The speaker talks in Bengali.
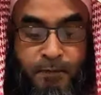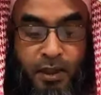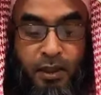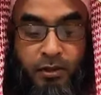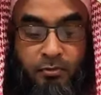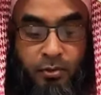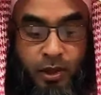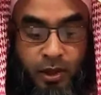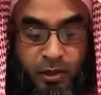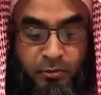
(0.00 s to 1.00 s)
আল্লাহ
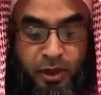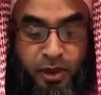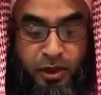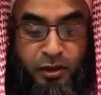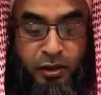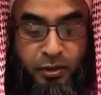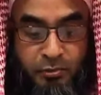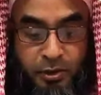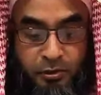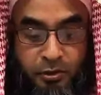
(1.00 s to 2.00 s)
রব্বুল আলমিনের
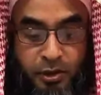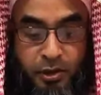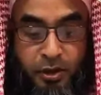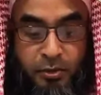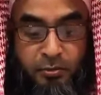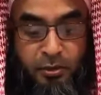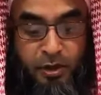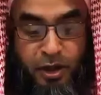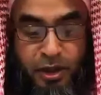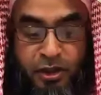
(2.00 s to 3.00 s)
এবাদতের এবং
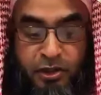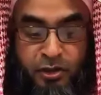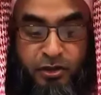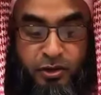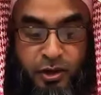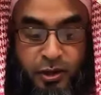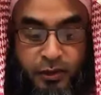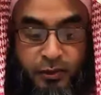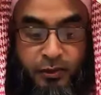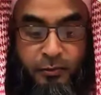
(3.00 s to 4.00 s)
নেকি সঞ্চয়ের